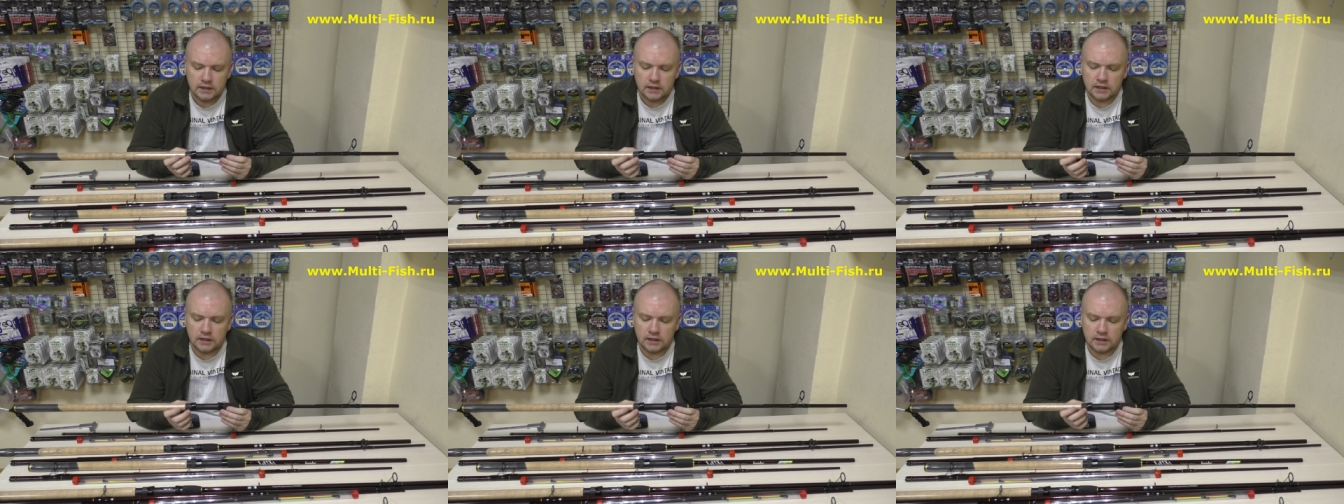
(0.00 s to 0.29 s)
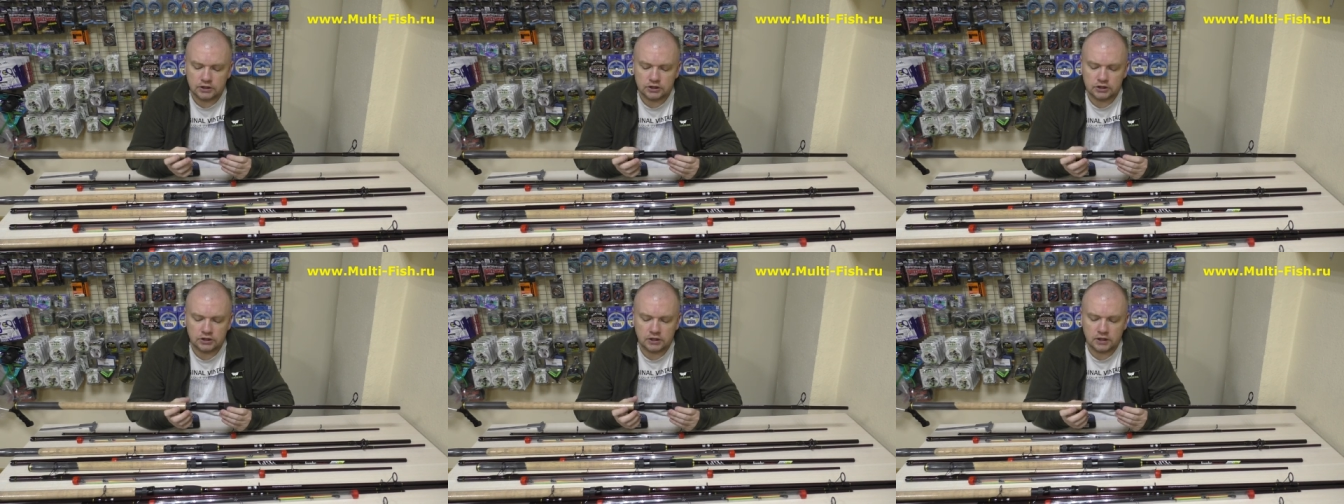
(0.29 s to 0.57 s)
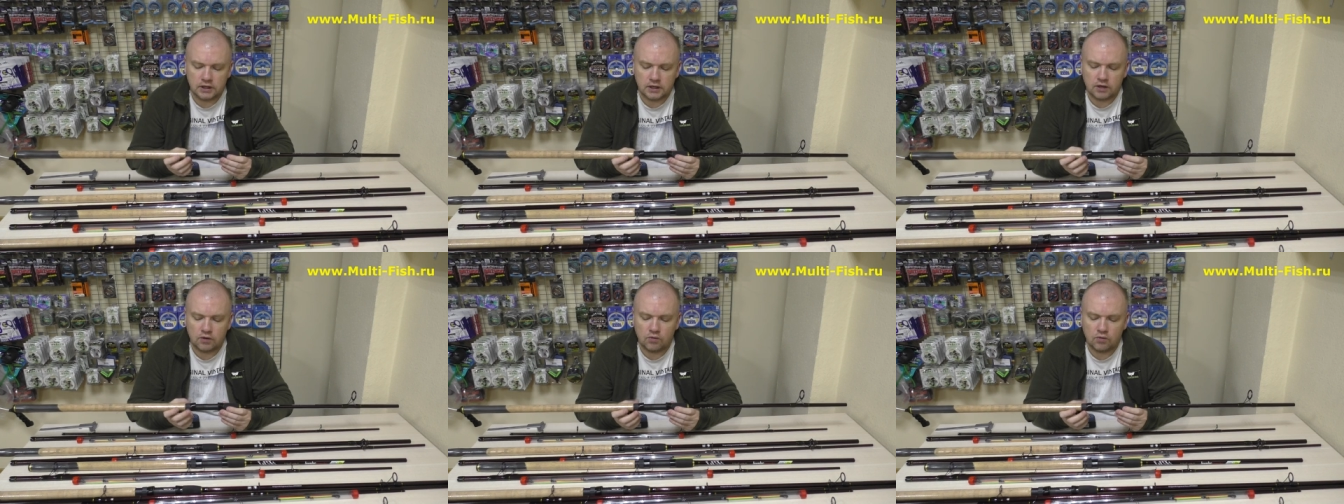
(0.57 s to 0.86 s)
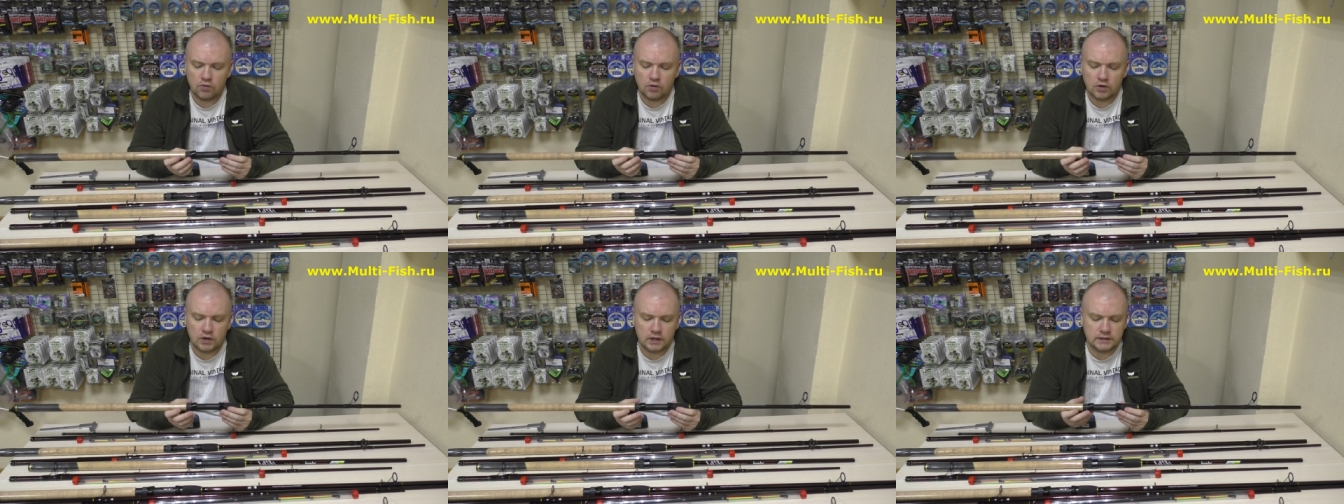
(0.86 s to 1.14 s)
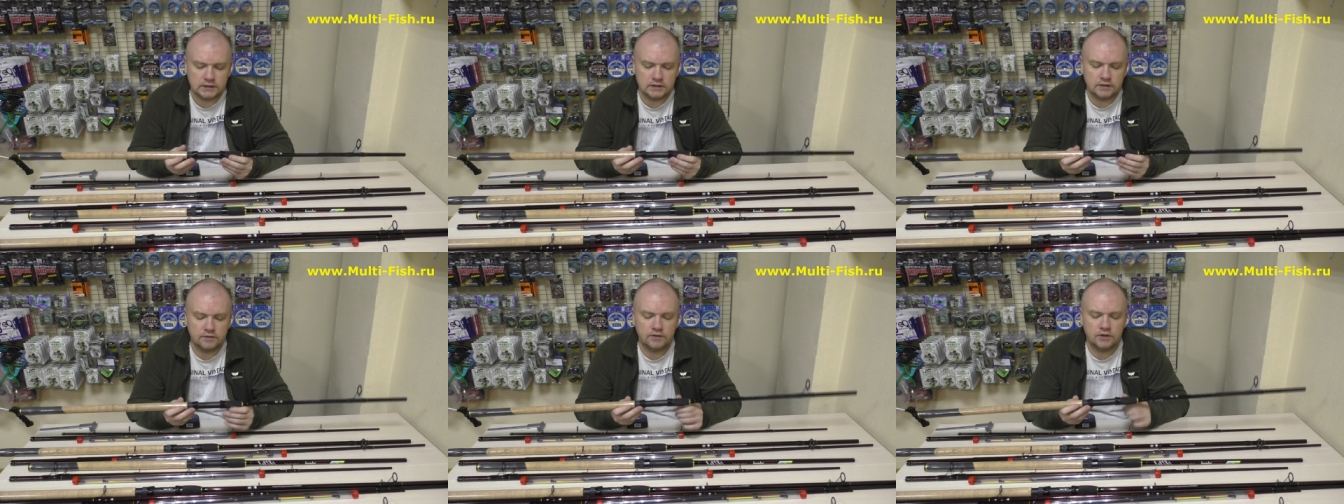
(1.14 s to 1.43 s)
а, широко
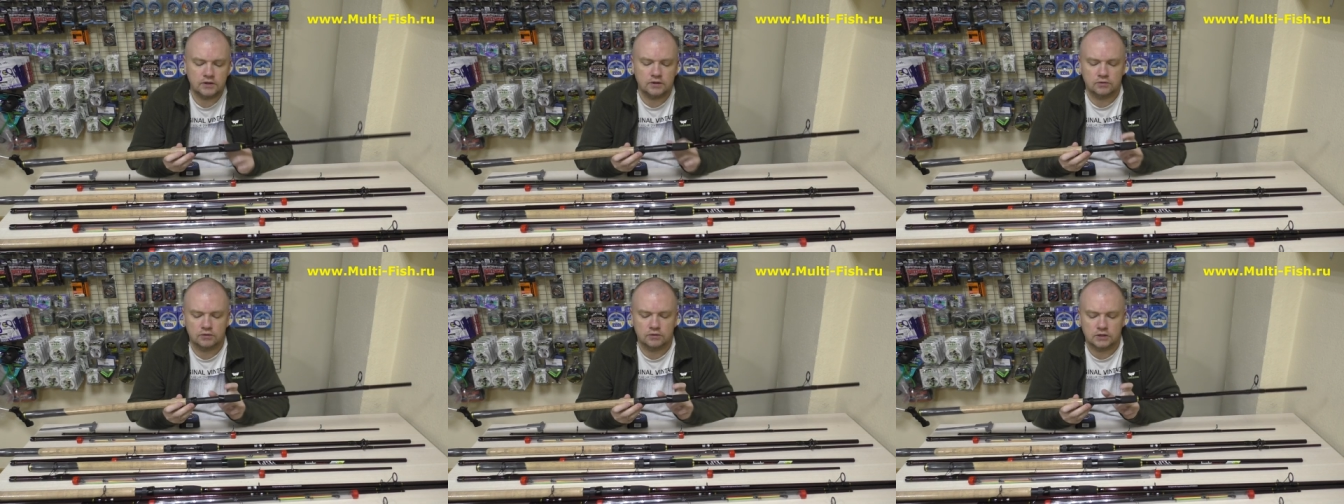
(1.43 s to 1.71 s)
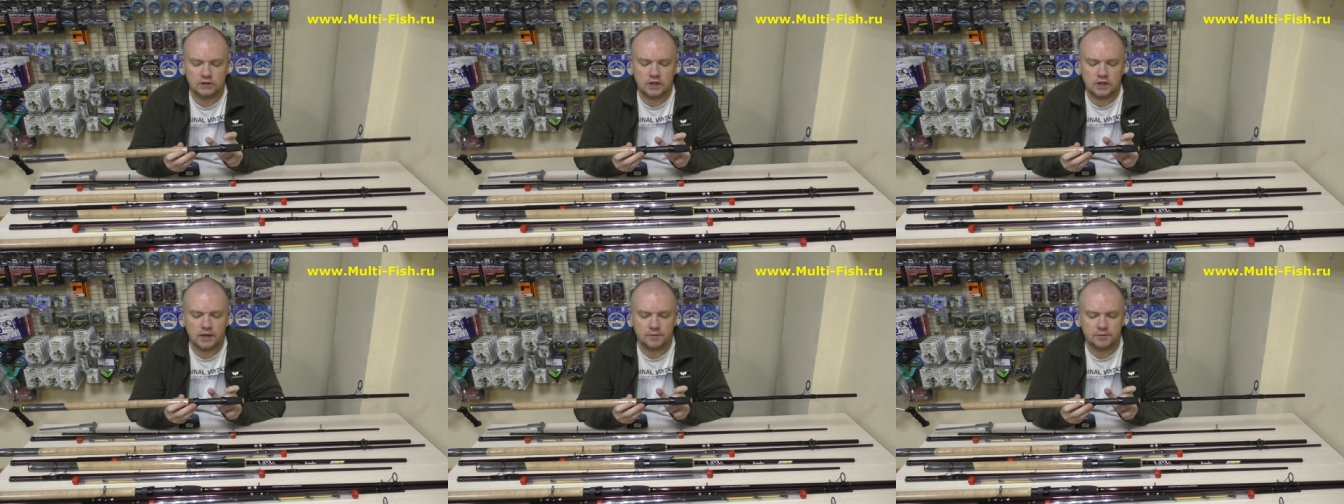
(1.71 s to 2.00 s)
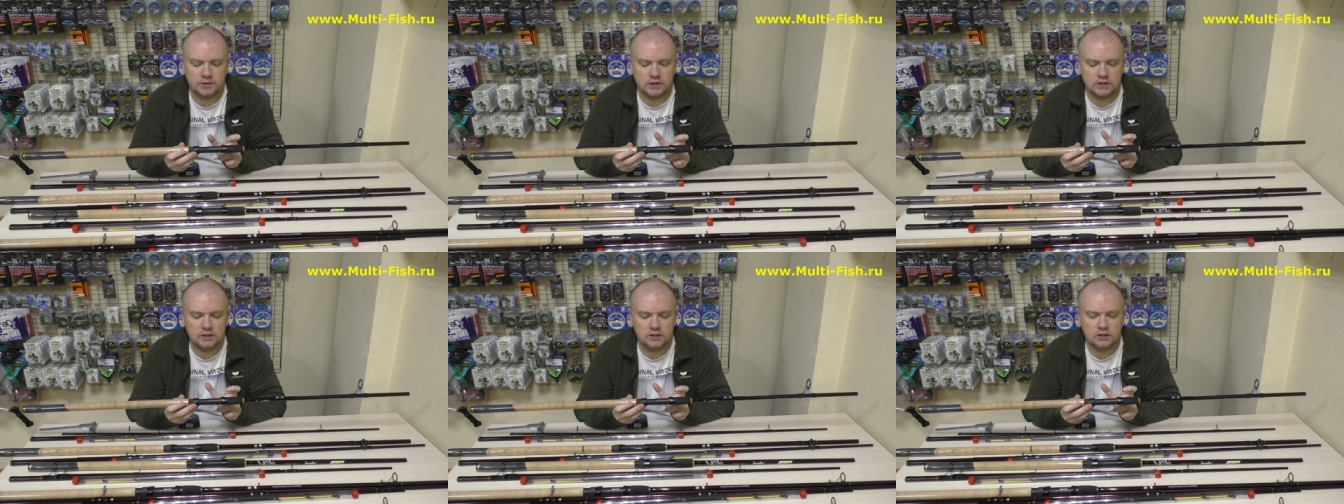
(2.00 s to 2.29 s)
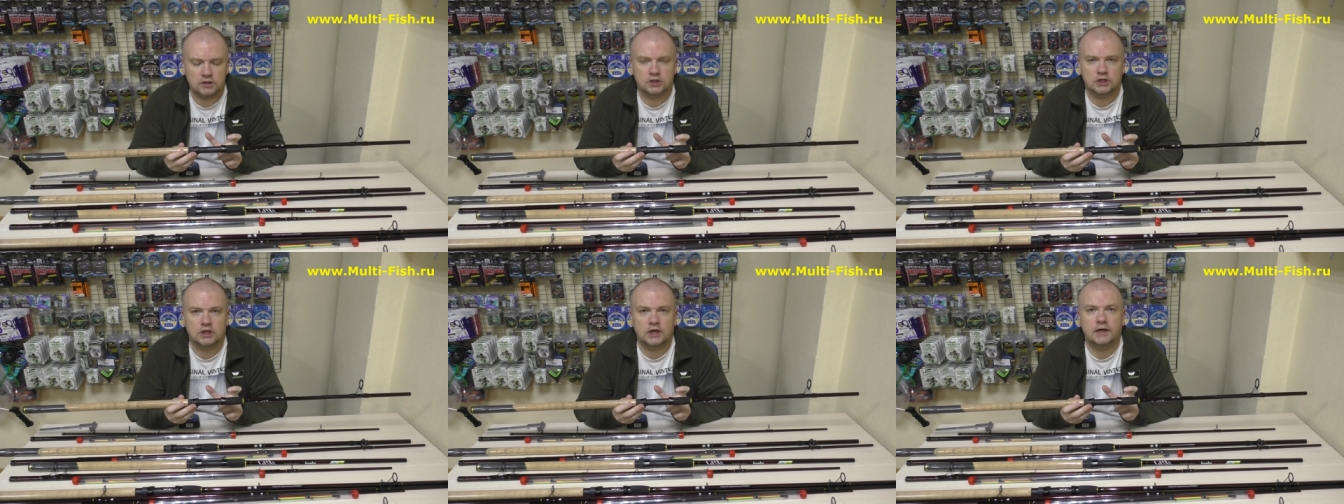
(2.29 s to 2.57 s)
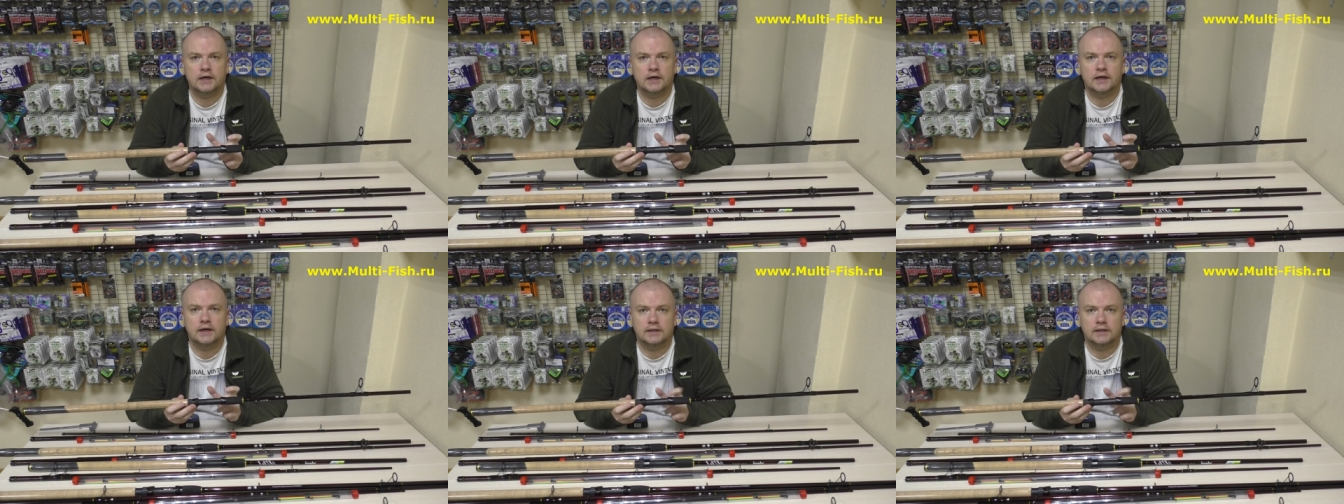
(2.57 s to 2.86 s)
раздвинуть лапки
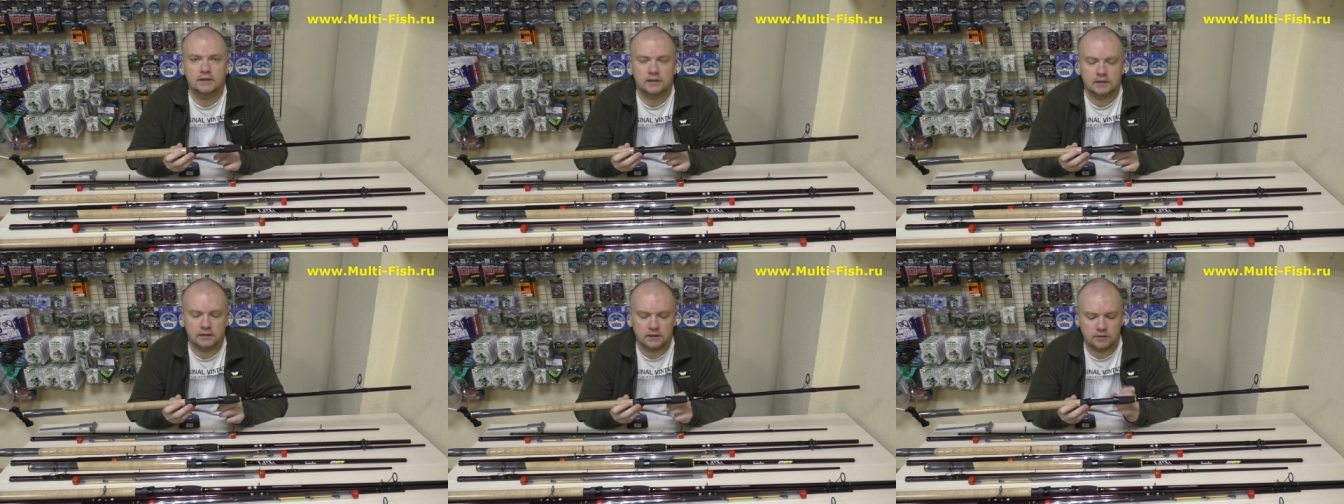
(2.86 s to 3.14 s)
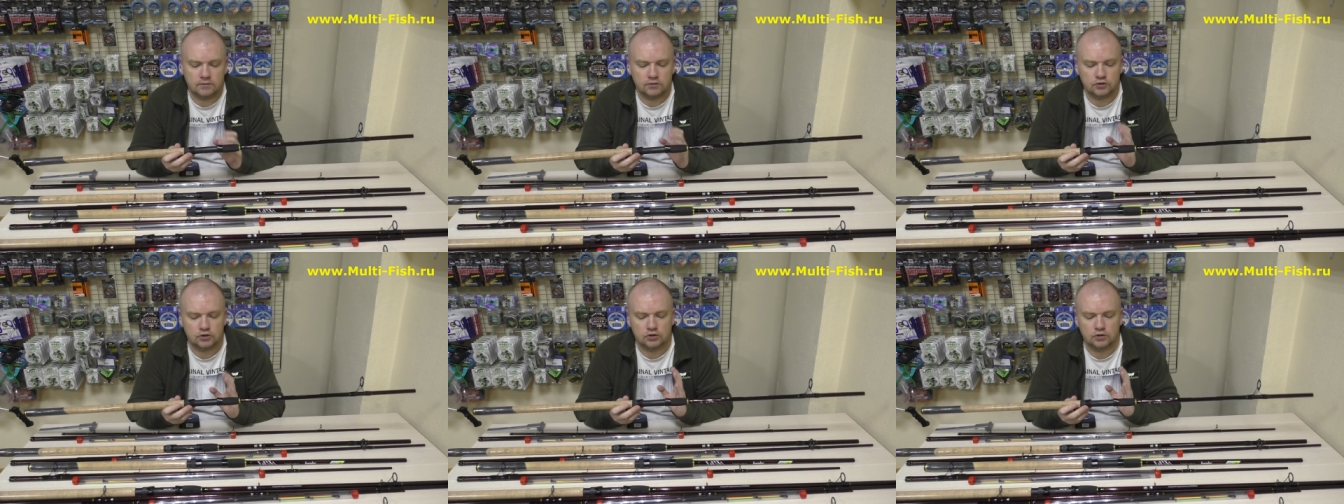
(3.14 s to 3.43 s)
держака для того,